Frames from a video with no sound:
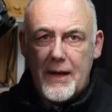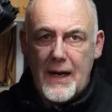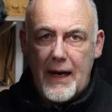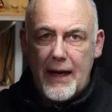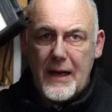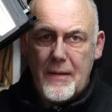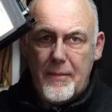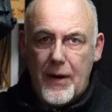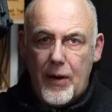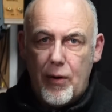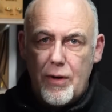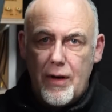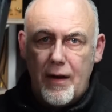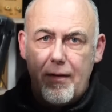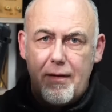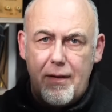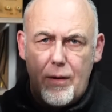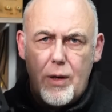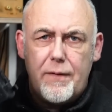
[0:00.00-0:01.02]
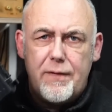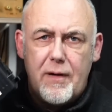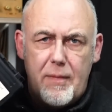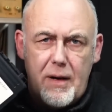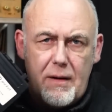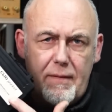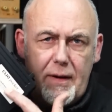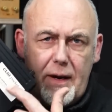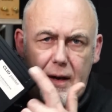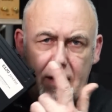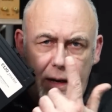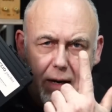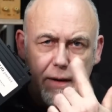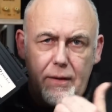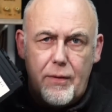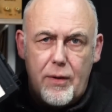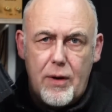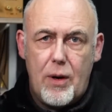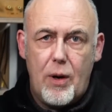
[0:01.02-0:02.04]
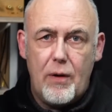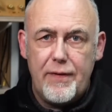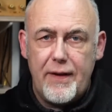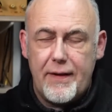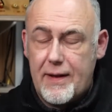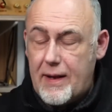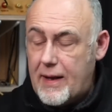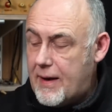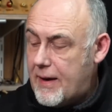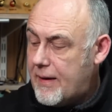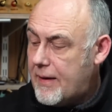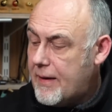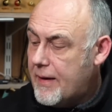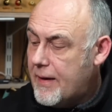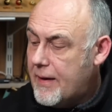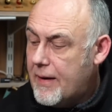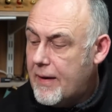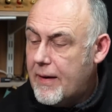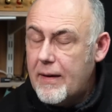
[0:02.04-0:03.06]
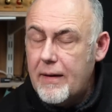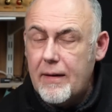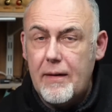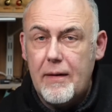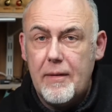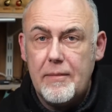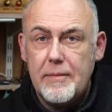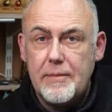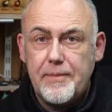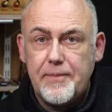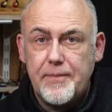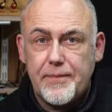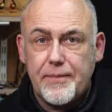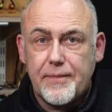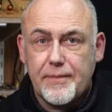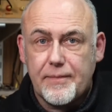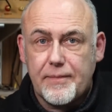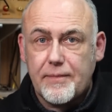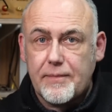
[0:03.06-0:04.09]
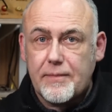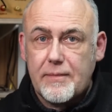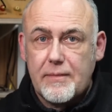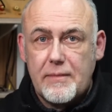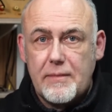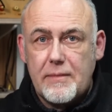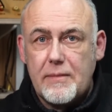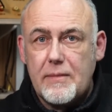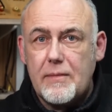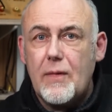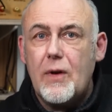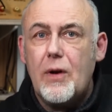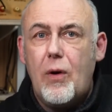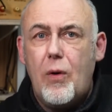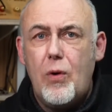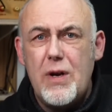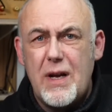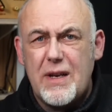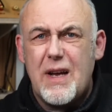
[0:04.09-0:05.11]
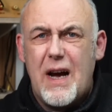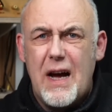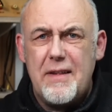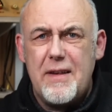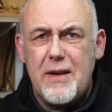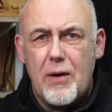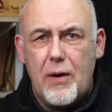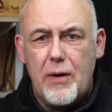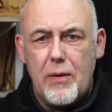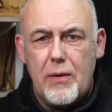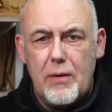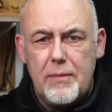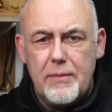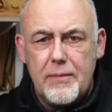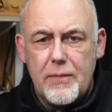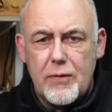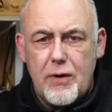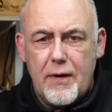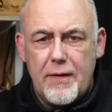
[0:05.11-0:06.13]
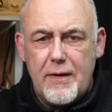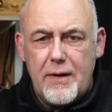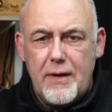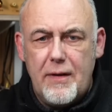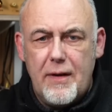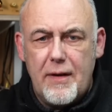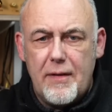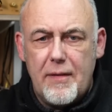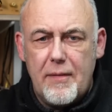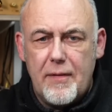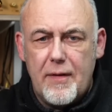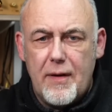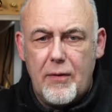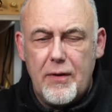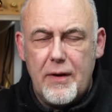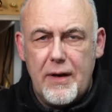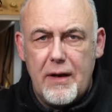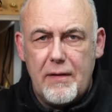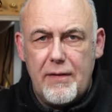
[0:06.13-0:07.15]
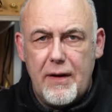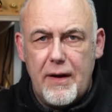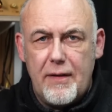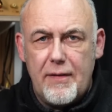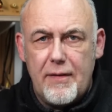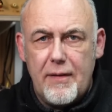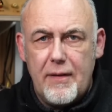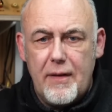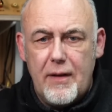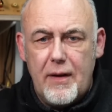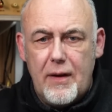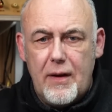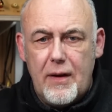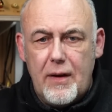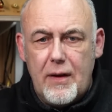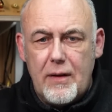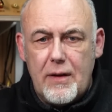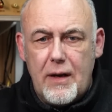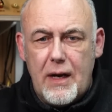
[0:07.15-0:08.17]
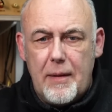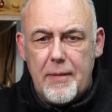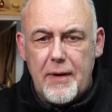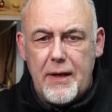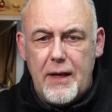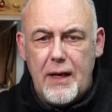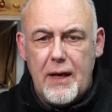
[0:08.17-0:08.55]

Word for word: mit eingebaut ist. Den Koffer machen wir dann gleich auch noch auf, ist klar. Ähm, 130 Euro kostet dieses Soundinterface. Dann habe ich